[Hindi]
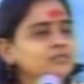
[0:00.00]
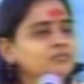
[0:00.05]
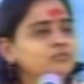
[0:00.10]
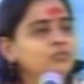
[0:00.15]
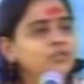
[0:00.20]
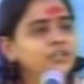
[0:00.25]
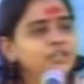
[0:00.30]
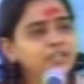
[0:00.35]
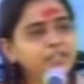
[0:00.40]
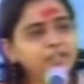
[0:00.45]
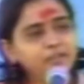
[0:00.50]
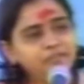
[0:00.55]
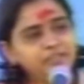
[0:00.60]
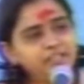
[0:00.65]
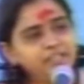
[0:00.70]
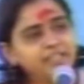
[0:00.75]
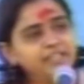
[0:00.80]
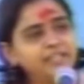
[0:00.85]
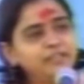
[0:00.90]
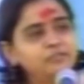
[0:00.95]
वो नींव
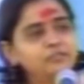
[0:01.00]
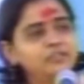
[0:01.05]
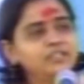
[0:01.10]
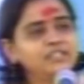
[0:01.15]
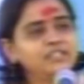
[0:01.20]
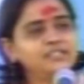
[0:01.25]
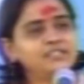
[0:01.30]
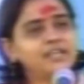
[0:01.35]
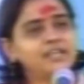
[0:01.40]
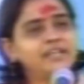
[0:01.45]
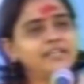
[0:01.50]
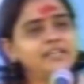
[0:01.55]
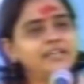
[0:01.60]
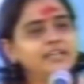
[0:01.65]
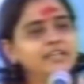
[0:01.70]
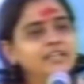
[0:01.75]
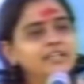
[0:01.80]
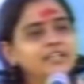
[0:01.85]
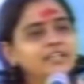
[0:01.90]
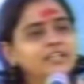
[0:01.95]
ये नहीं होनी चाहिए
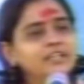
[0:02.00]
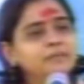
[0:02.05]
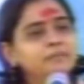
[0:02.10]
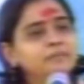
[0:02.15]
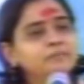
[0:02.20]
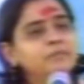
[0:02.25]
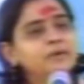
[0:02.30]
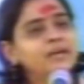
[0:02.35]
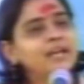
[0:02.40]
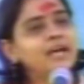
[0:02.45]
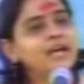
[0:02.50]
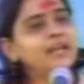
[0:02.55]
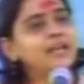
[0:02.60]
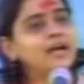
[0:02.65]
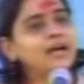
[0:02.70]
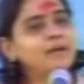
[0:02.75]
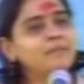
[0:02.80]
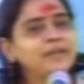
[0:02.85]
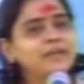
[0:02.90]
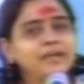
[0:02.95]
कि बड़ा
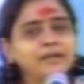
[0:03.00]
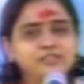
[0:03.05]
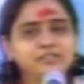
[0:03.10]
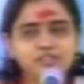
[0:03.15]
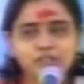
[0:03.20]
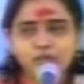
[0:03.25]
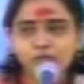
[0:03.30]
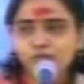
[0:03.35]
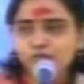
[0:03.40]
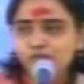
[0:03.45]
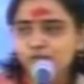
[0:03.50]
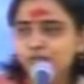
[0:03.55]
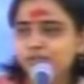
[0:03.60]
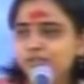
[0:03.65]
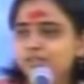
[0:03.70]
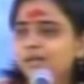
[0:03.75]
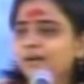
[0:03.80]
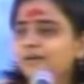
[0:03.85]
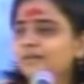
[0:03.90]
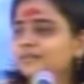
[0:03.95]
नाम है चलो जुड़
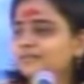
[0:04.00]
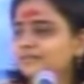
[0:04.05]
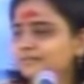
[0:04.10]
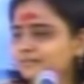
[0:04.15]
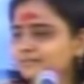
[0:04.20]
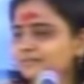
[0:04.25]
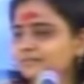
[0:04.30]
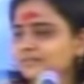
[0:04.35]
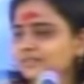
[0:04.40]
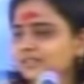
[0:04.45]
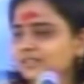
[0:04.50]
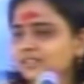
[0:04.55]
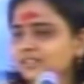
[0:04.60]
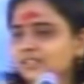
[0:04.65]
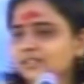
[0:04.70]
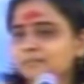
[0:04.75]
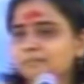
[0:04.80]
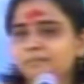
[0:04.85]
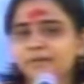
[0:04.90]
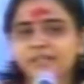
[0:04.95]
जाओ
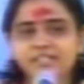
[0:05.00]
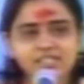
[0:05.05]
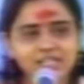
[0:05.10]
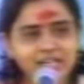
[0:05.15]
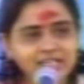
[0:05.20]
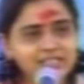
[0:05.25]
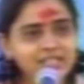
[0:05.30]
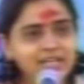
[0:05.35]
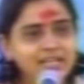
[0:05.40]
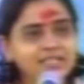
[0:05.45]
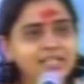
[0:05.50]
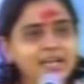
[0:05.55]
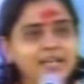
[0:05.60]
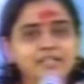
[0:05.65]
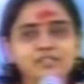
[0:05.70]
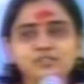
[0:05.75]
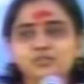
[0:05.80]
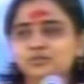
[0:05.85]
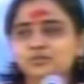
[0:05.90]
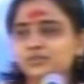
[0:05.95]
पैसा ज्यादा
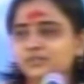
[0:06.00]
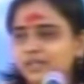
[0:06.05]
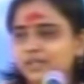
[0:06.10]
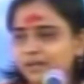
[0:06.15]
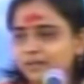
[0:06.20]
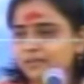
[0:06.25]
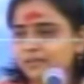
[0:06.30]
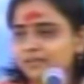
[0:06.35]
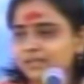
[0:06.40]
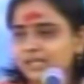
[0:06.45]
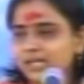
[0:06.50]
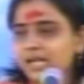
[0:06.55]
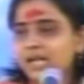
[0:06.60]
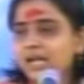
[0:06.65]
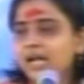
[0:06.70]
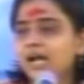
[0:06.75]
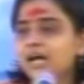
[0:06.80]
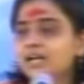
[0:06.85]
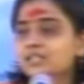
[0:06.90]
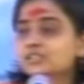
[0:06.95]
है जुड़
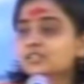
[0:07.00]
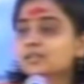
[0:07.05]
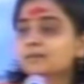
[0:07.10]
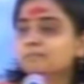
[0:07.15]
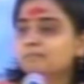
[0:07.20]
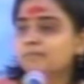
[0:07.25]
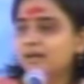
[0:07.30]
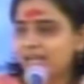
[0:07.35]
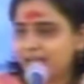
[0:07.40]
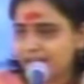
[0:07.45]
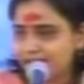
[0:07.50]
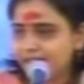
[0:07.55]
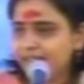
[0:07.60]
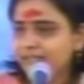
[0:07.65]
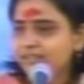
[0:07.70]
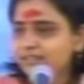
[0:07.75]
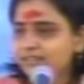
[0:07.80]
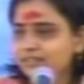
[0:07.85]
जाओ आश्रम बड़ा है